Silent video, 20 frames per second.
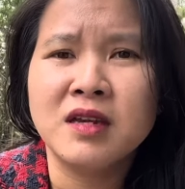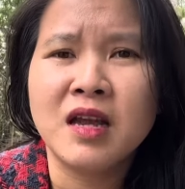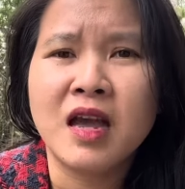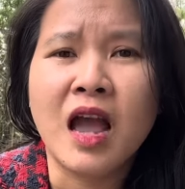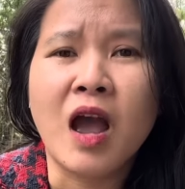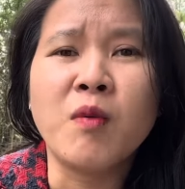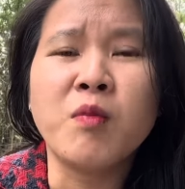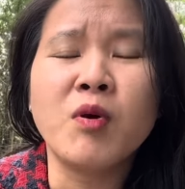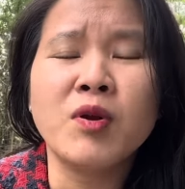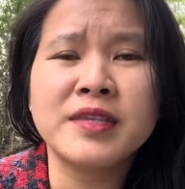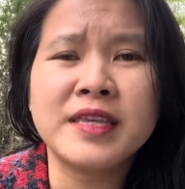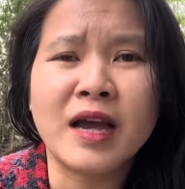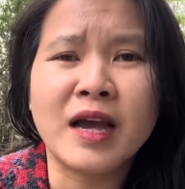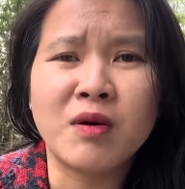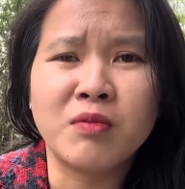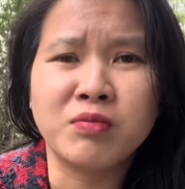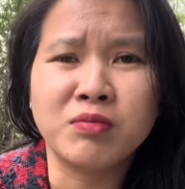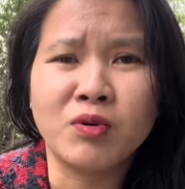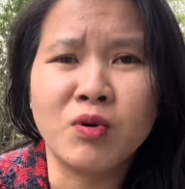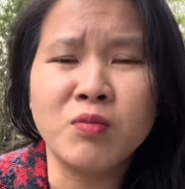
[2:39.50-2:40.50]
không có
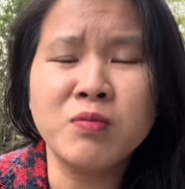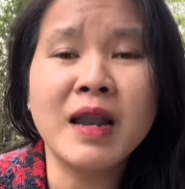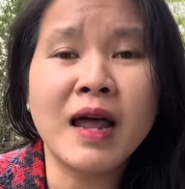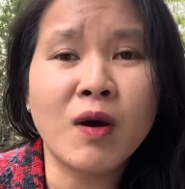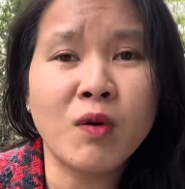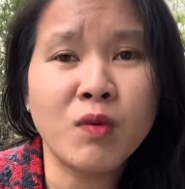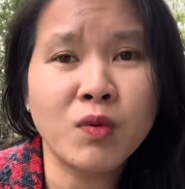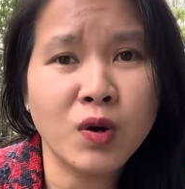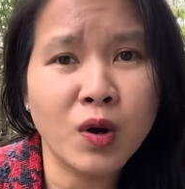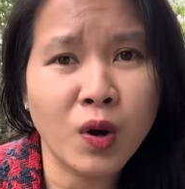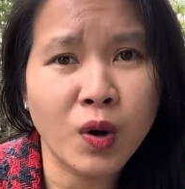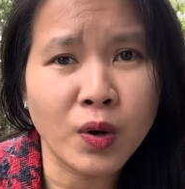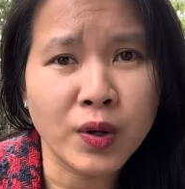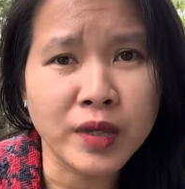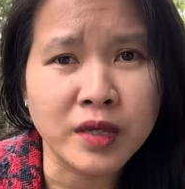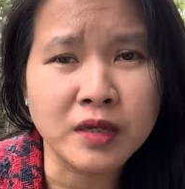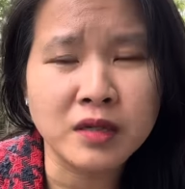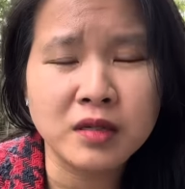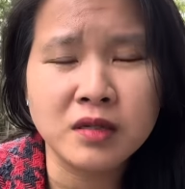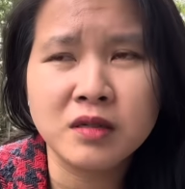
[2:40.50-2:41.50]
chồng cũng lâu
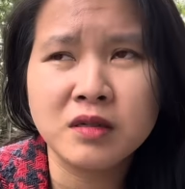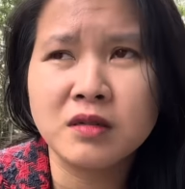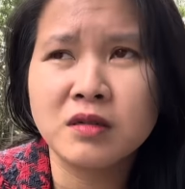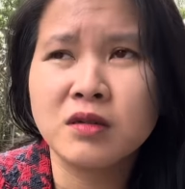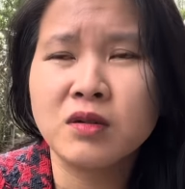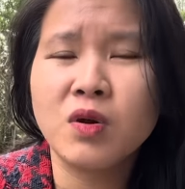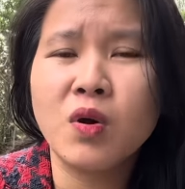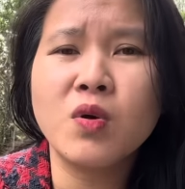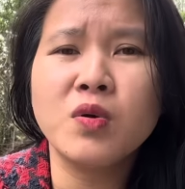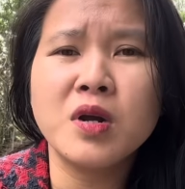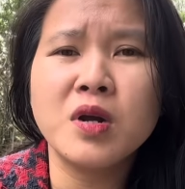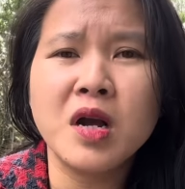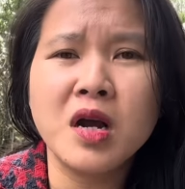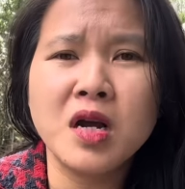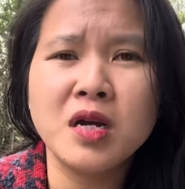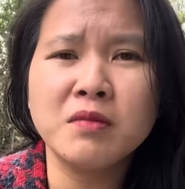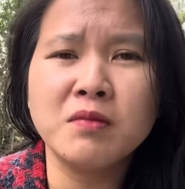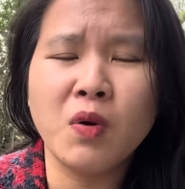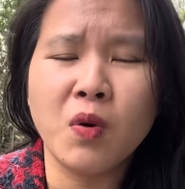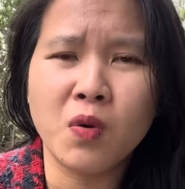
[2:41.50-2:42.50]
rồi cô
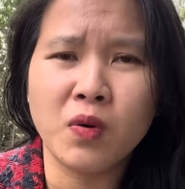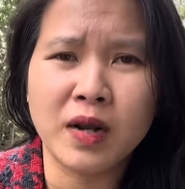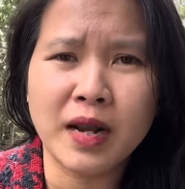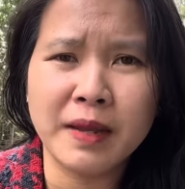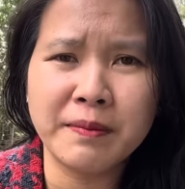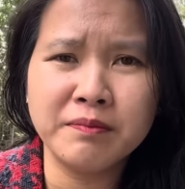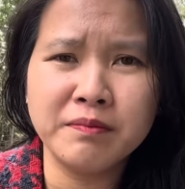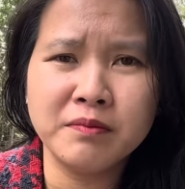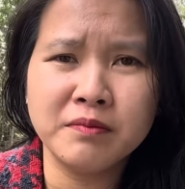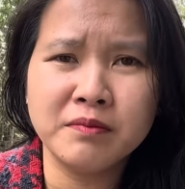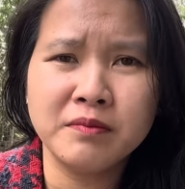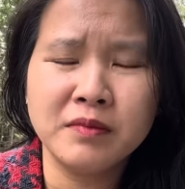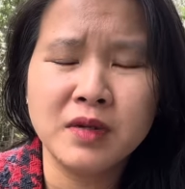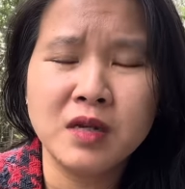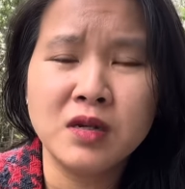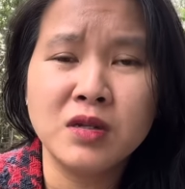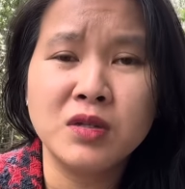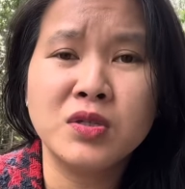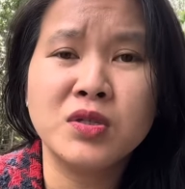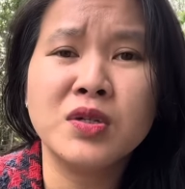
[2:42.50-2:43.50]
đơn buồn lắm
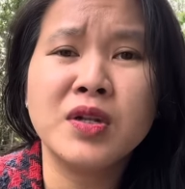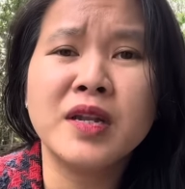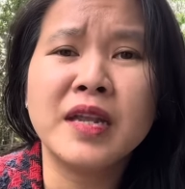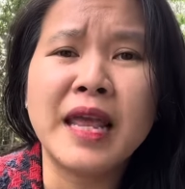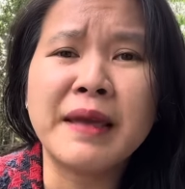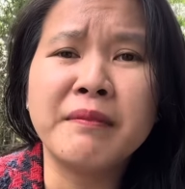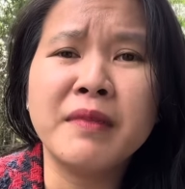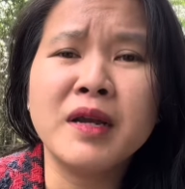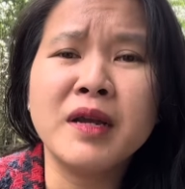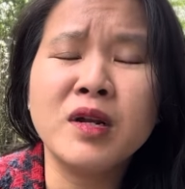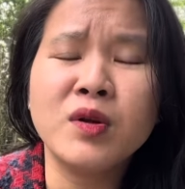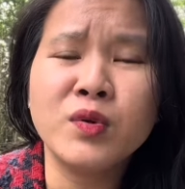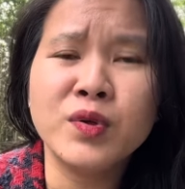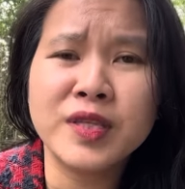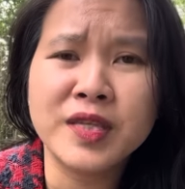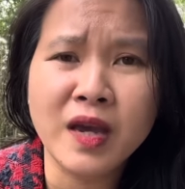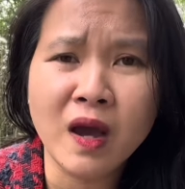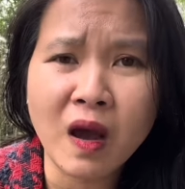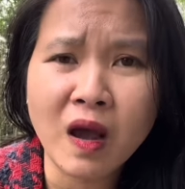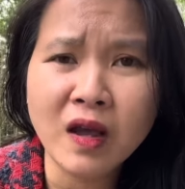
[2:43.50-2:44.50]
cho nên em mới nuôi
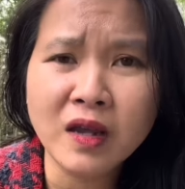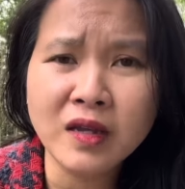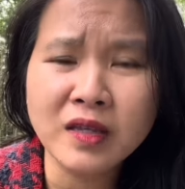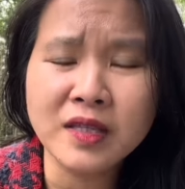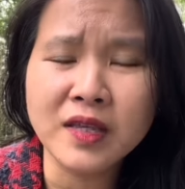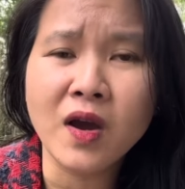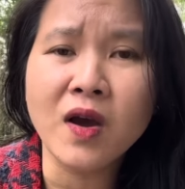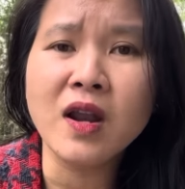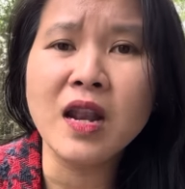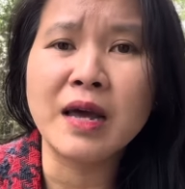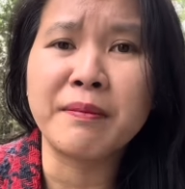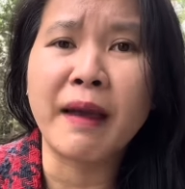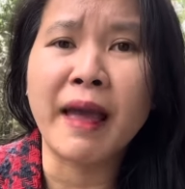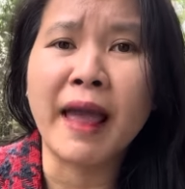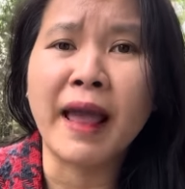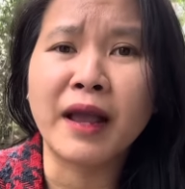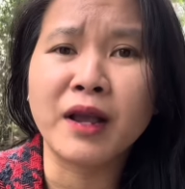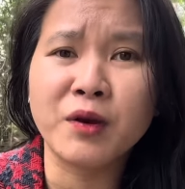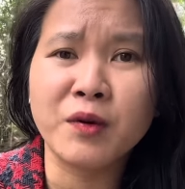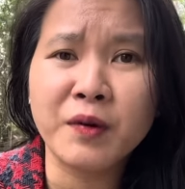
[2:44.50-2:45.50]
chó chó là
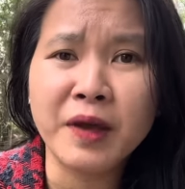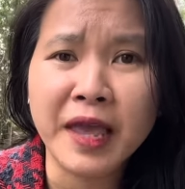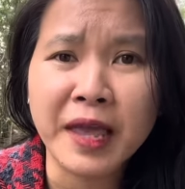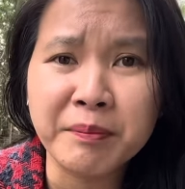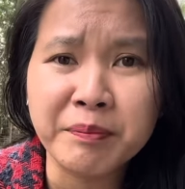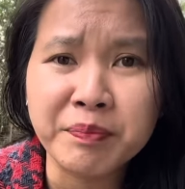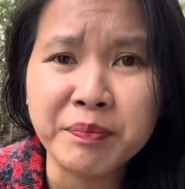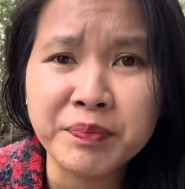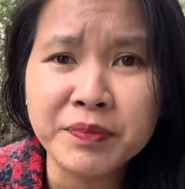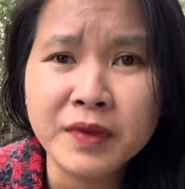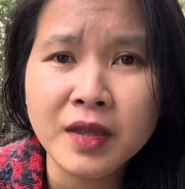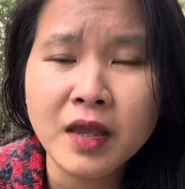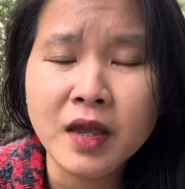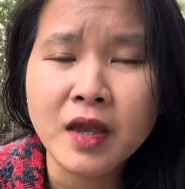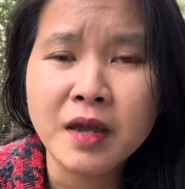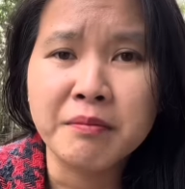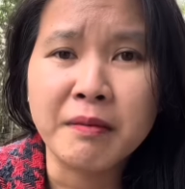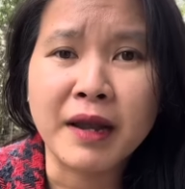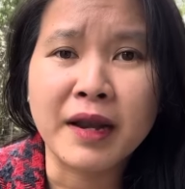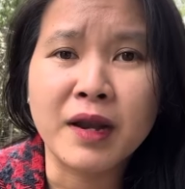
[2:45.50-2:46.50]
bạn của em
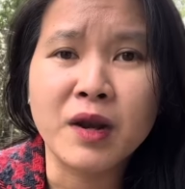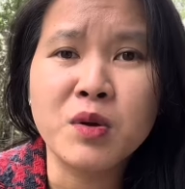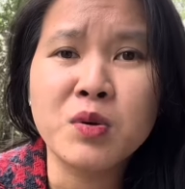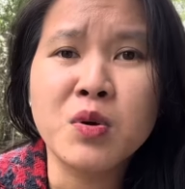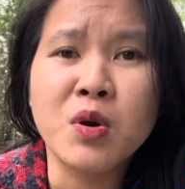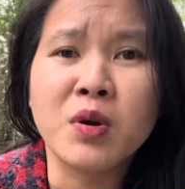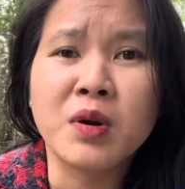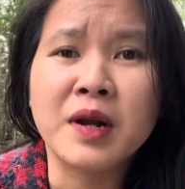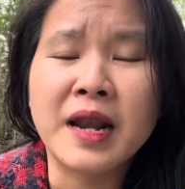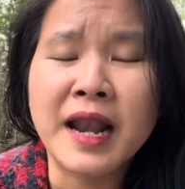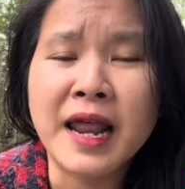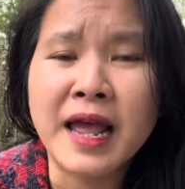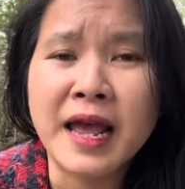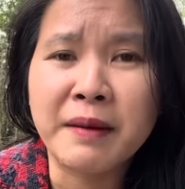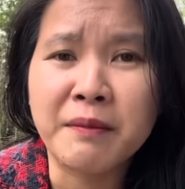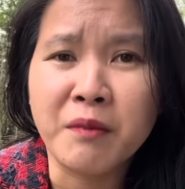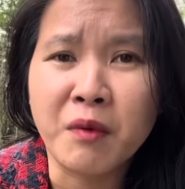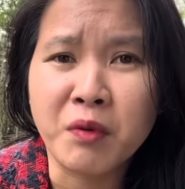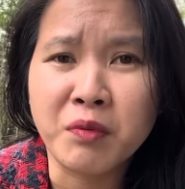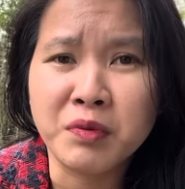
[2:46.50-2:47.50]
mà nó còn là
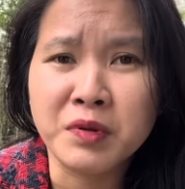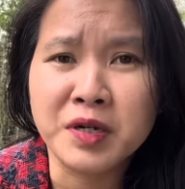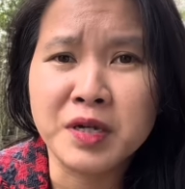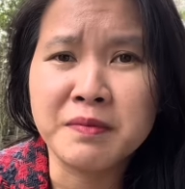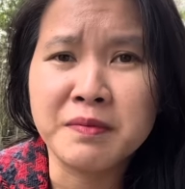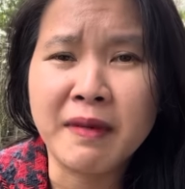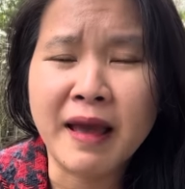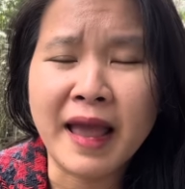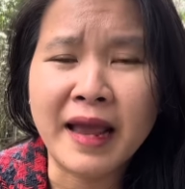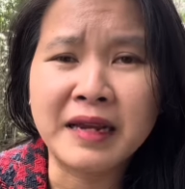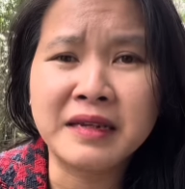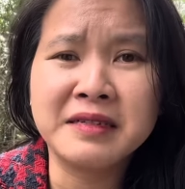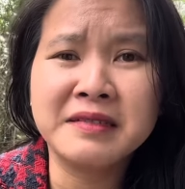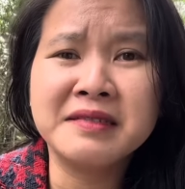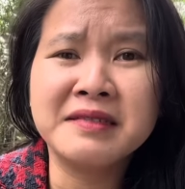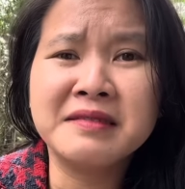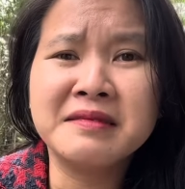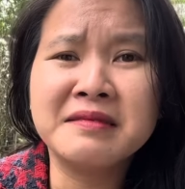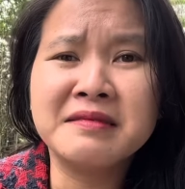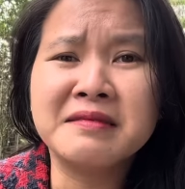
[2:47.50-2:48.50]
một người bạn
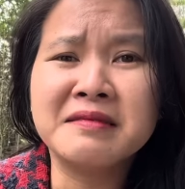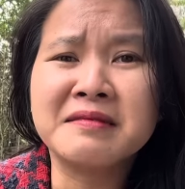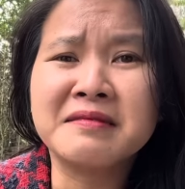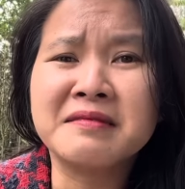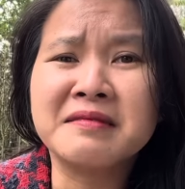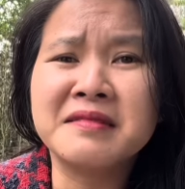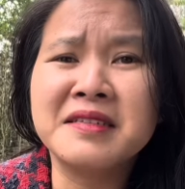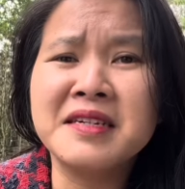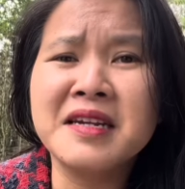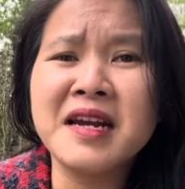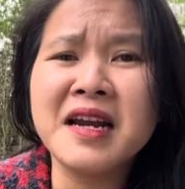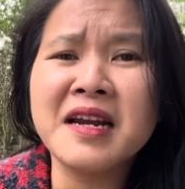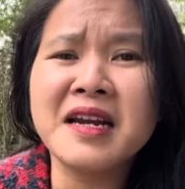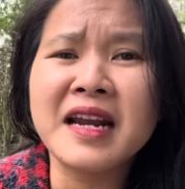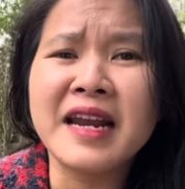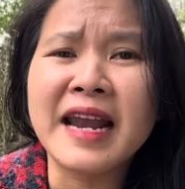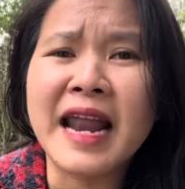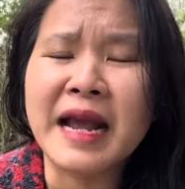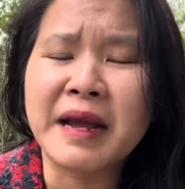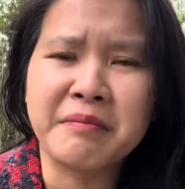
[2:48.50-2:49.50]
rất
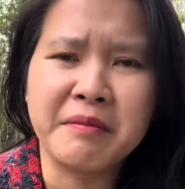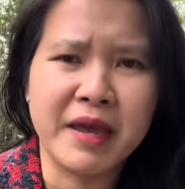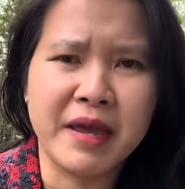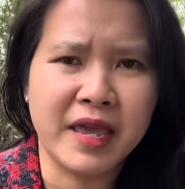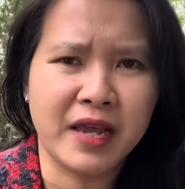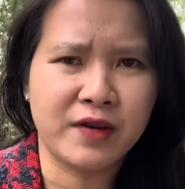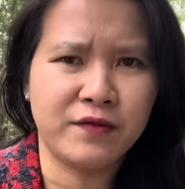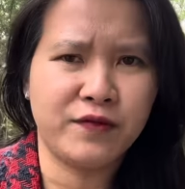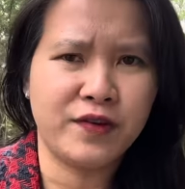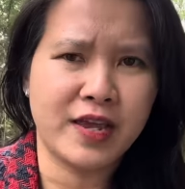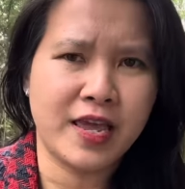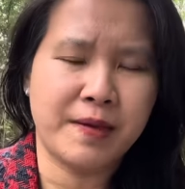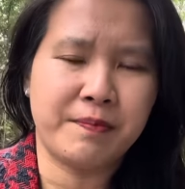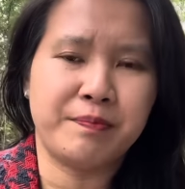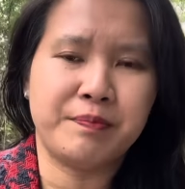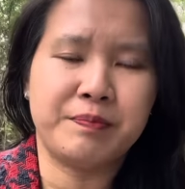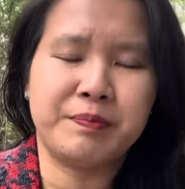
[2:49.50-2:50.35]
là đặc biệt với em